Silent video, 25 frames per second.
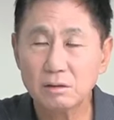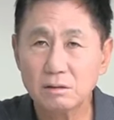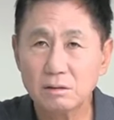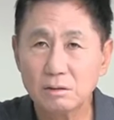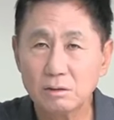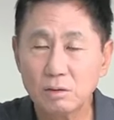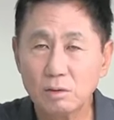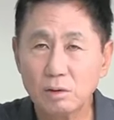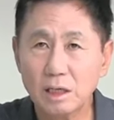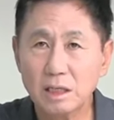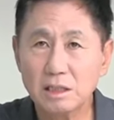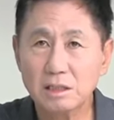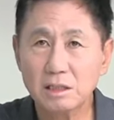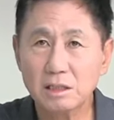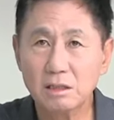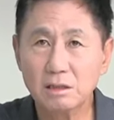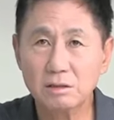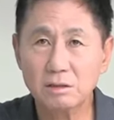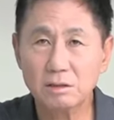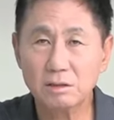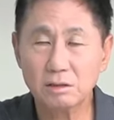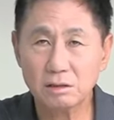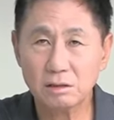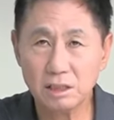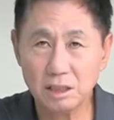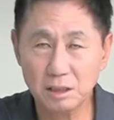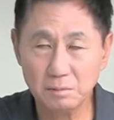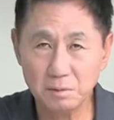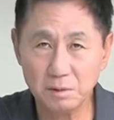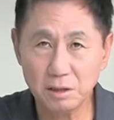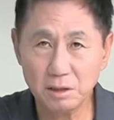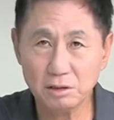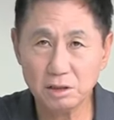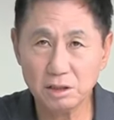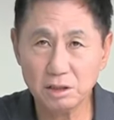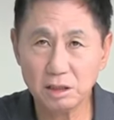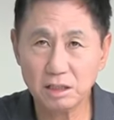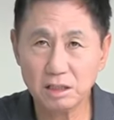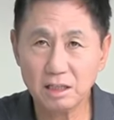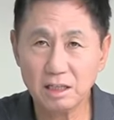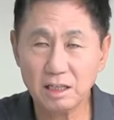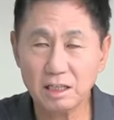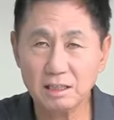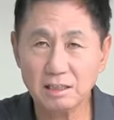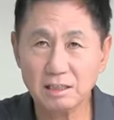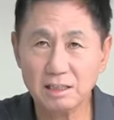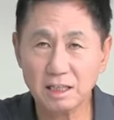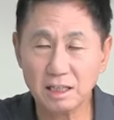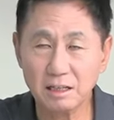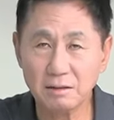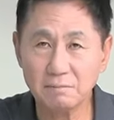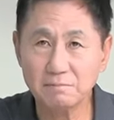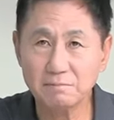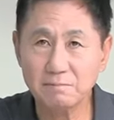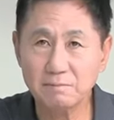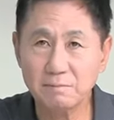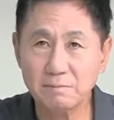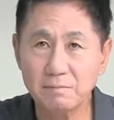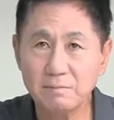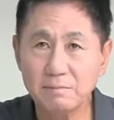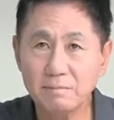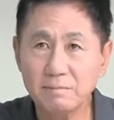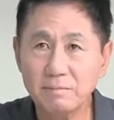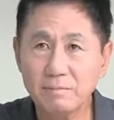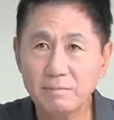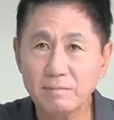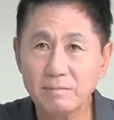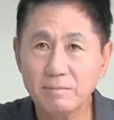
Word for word: 통과시켰죠. 김영철이라는 사람 음?